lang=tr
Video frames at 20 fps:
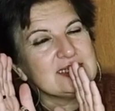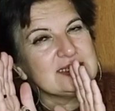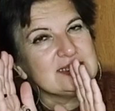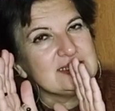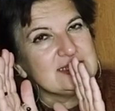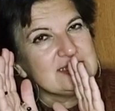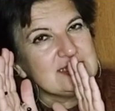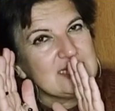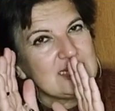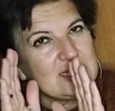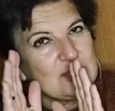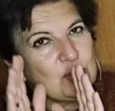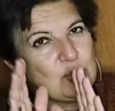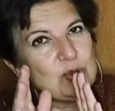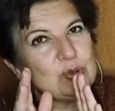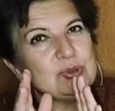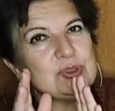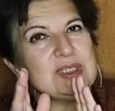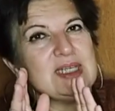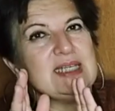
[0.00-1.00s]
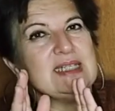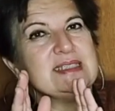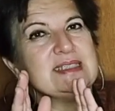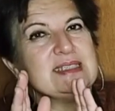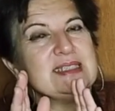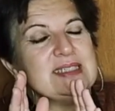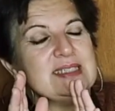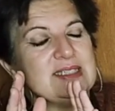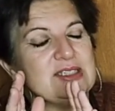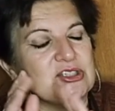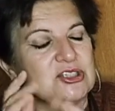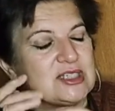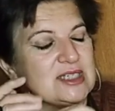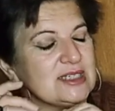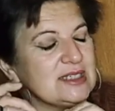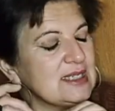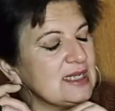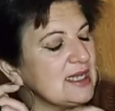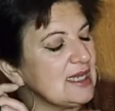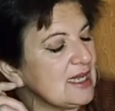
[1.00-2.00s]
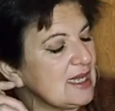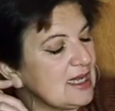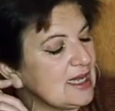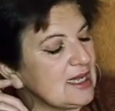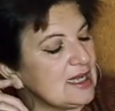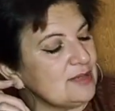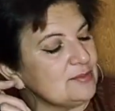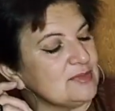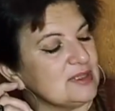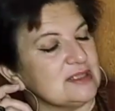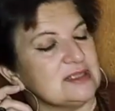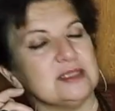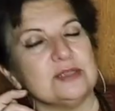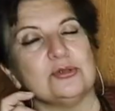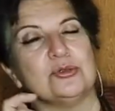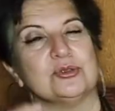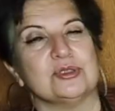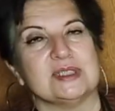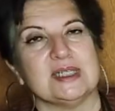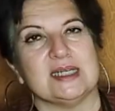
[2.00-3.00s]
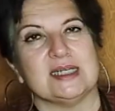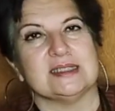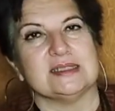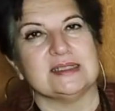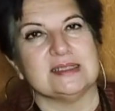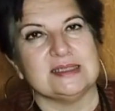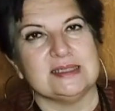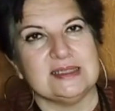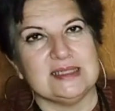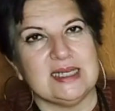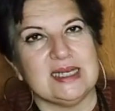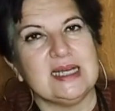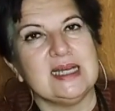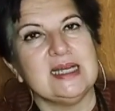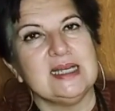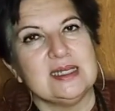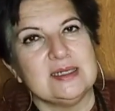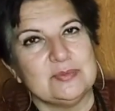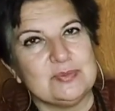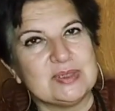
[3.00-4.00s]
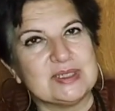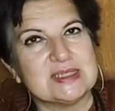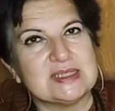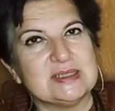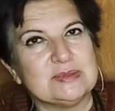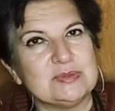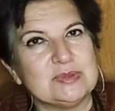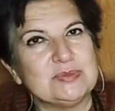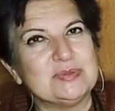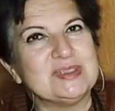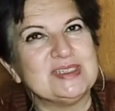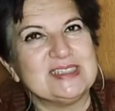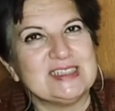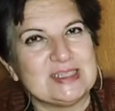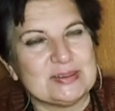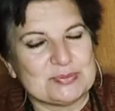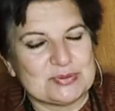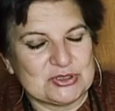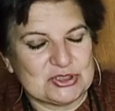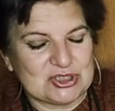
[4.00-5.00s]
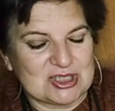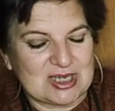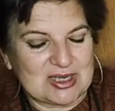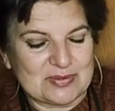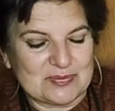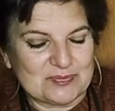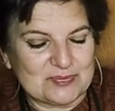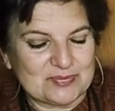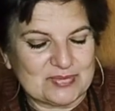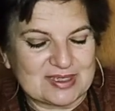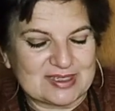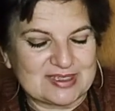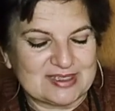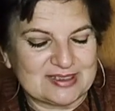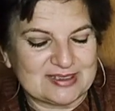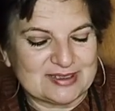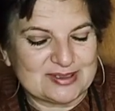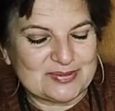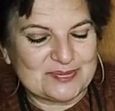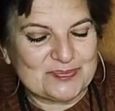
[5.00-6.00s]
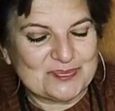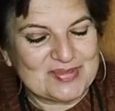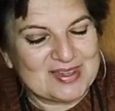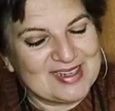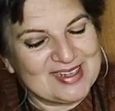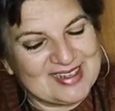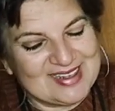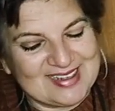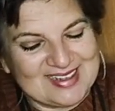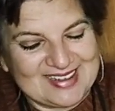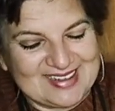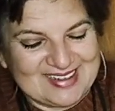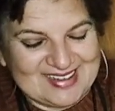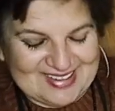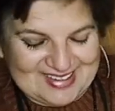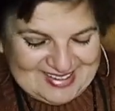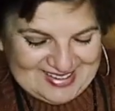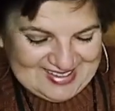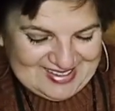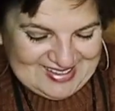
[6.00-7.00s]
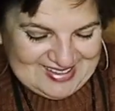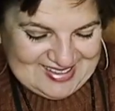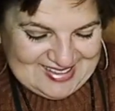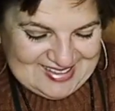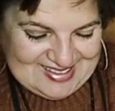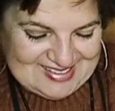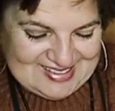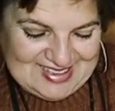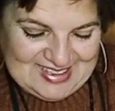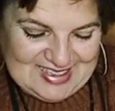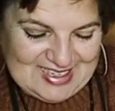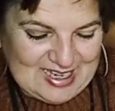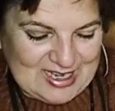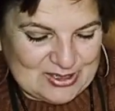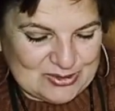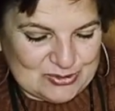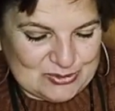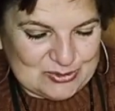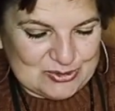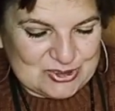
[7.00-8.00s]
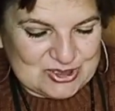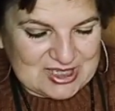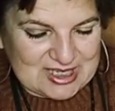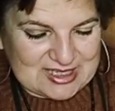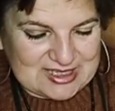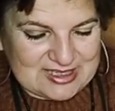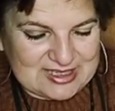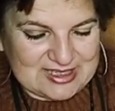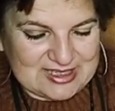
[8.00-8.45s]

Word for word: ne yönde etkileyeceğini hem de tarot kartlarıyla bakımımı yapacağım. Bakalım neler olacak.